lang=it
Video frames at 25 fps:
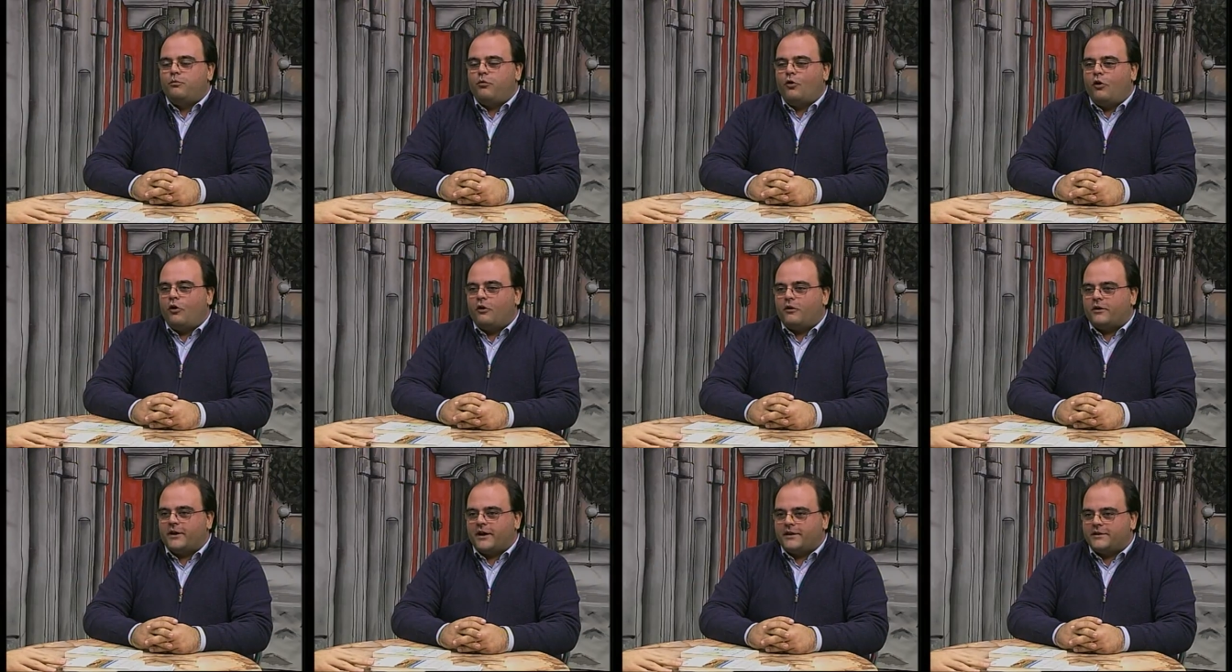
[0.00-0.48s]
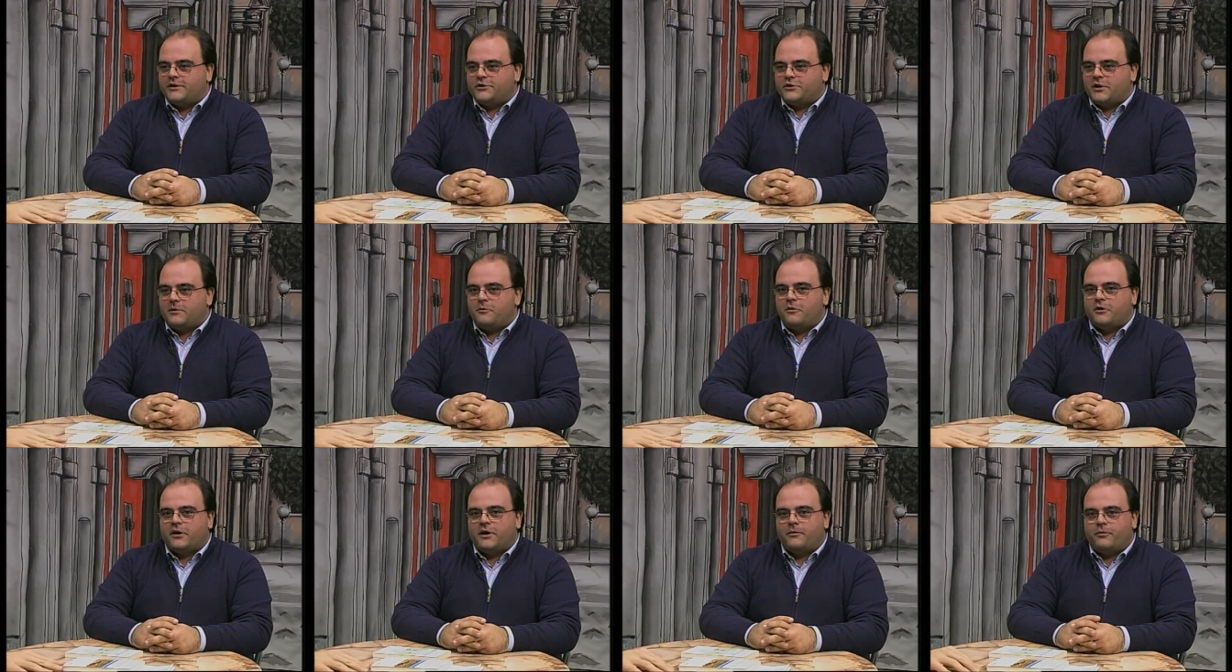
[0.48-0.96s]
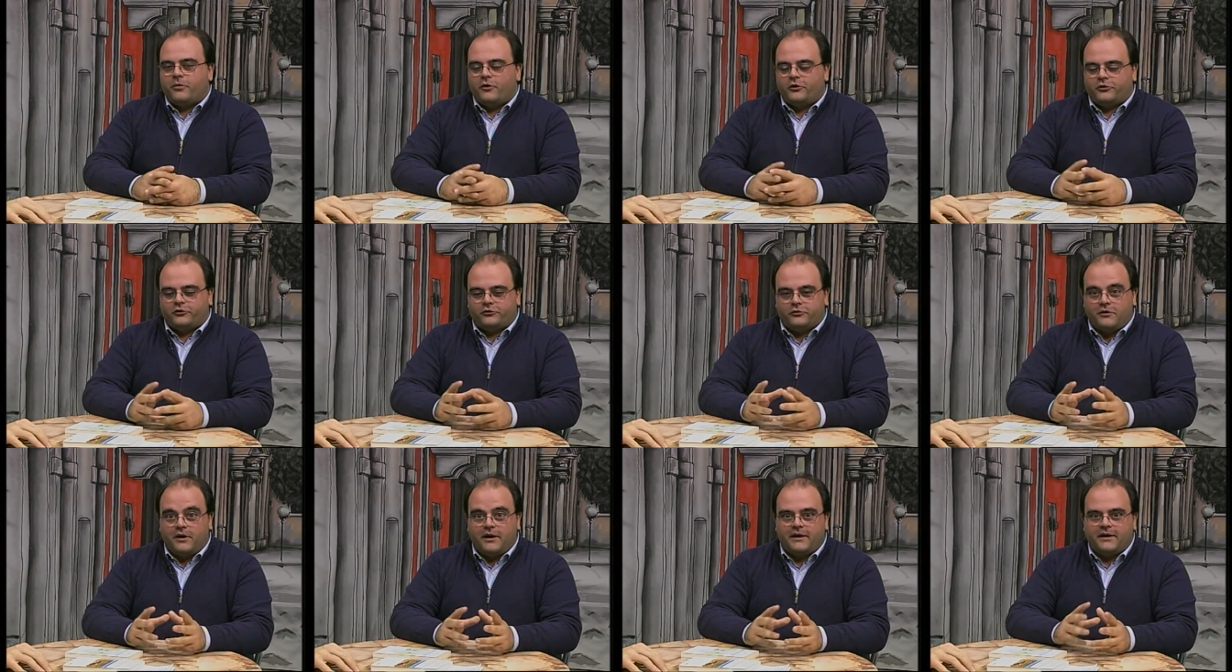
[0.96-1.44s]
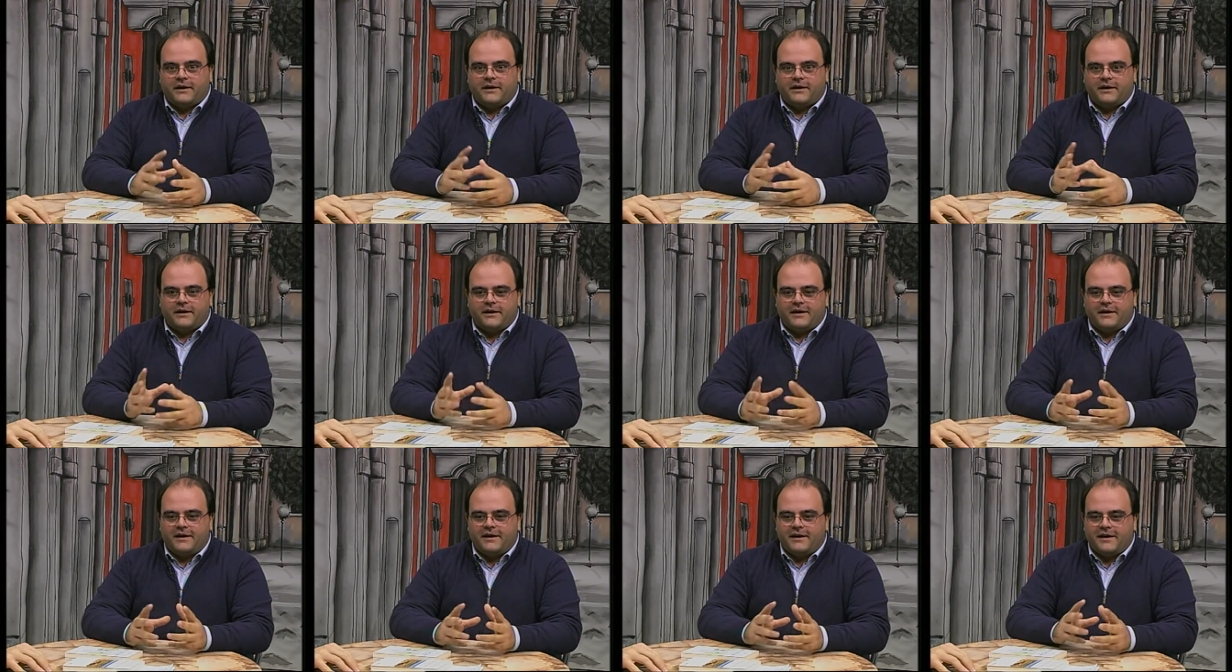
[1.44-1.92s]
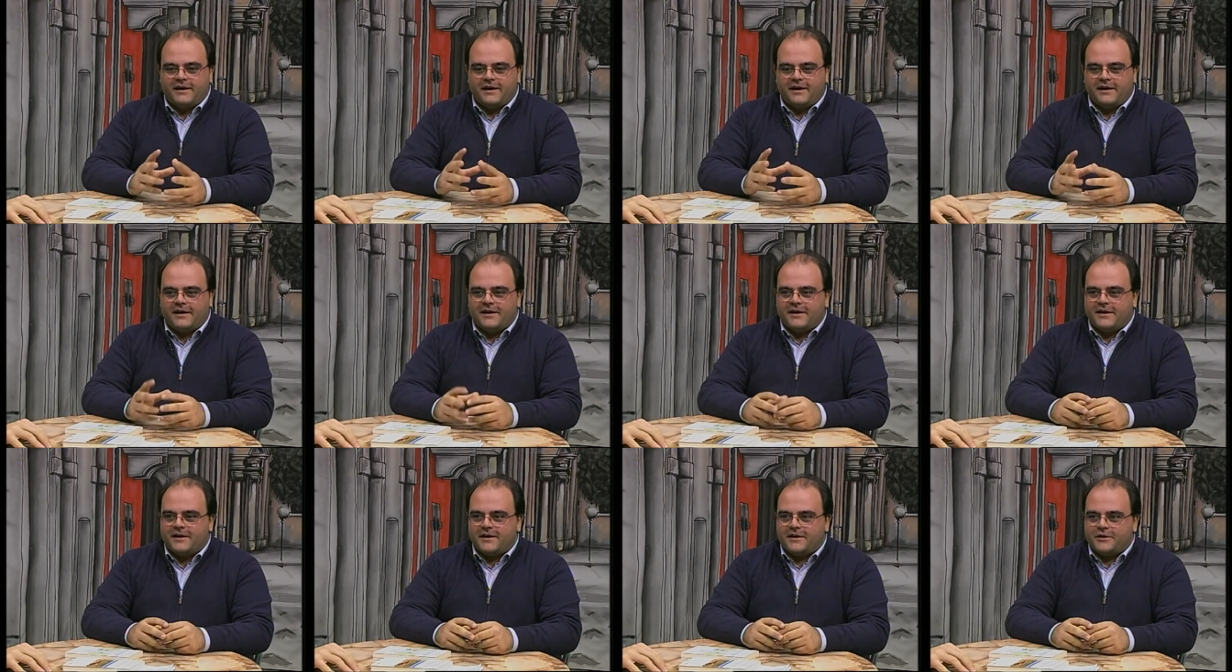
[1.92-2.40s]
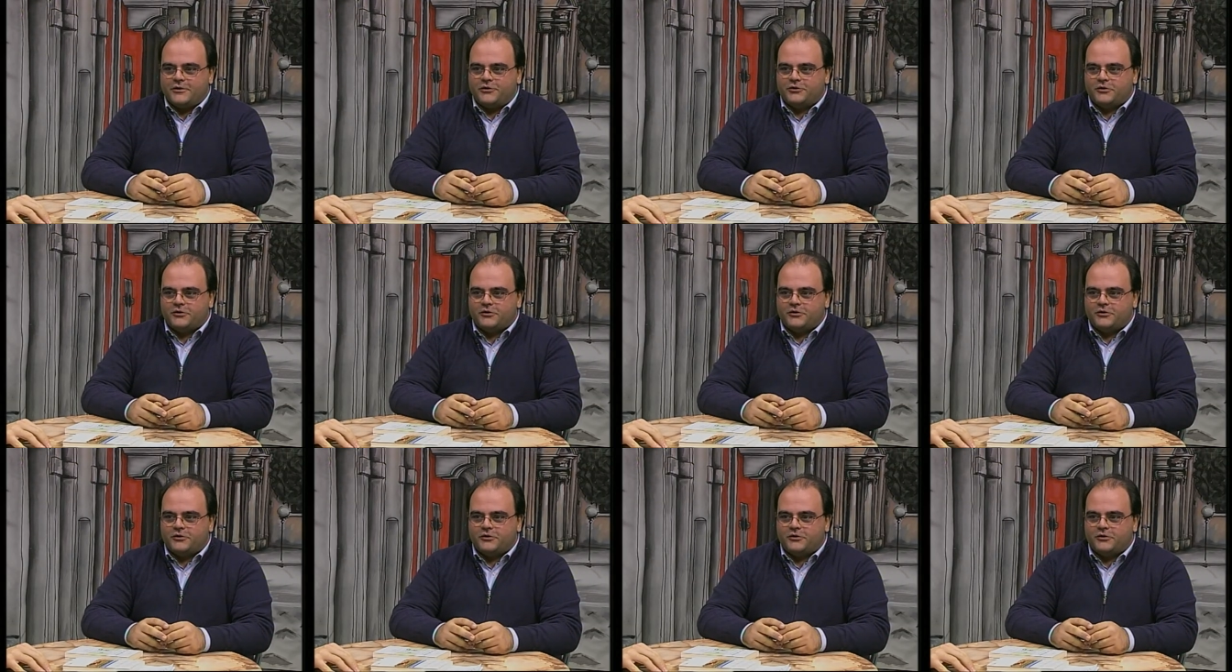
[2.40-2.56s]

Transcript: buona, diciamo che posso anche